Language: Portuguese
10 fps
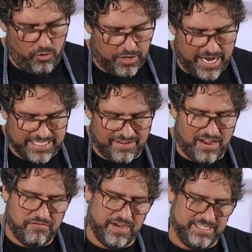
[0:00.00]
O que, que você
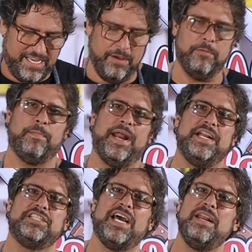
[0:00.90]
vai fazer para
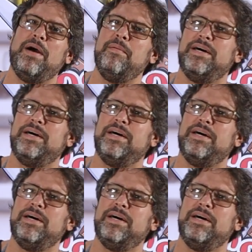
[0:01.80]
deixar ele mais